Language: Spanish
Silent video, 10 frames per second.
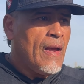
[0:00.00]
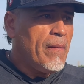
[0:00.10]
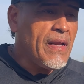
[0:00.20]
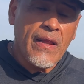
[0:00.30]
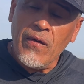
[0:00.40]

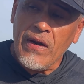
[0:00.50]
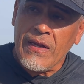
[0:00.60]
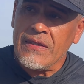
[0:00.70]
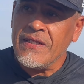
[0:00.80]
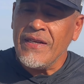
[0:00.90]
Mira, de verdad
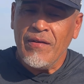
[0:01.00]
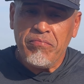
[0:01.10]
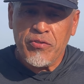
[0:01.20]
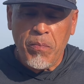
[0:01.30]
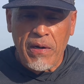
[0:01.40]
que sí,
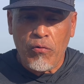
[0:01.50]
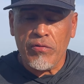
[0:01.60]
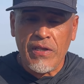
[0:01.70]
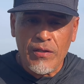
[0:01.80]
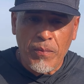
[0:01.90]
súper
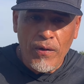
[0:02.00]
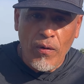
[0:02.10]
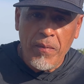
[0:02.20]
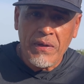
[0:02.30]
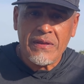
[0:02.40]
contento, pues
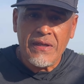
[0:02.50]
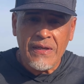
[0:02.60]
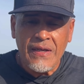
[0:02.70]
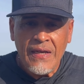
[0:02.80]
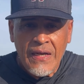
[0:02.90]

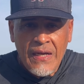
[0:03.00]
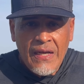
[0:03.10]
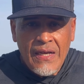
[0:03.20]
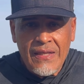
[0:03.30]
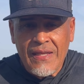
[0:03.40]
obviamente
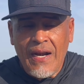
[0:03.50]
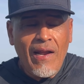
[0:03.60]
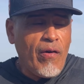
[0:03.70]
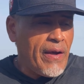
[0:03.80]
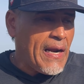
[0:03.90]
estará al
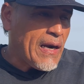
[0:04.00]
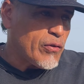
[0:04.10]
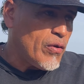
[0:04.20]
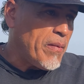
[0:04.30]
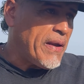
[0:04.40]
lado de
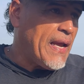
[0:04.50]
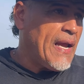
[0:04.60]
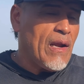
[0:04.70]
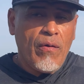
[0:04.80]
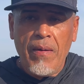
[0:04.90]
Gerardo, de
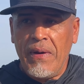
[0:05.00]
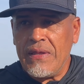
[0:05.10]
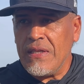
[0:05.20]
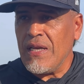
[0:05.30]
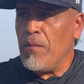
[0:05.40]
Miguel,
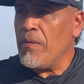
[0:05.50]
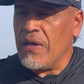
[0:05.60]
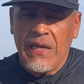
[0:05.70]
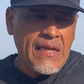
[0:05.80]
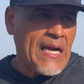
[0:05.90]
obviamente tenemos por
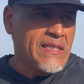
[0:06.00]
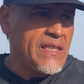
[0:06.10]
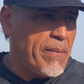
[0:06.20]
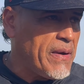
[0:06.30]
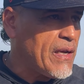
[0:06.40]
aquí el Cache
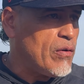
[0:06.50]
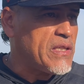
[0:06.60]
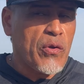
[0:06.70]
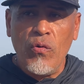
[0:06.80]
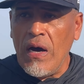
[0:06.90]
también que nos
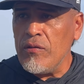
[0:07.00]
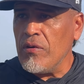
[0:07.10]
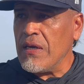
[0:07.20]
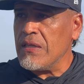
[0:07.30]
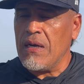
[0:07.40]
está ayudando
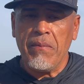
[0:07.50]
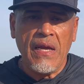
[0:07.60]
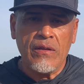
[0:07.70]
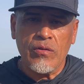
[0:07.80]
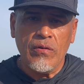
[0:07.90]
en
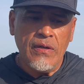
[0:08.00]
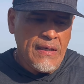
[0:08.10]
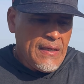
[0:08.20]
entrenamiento.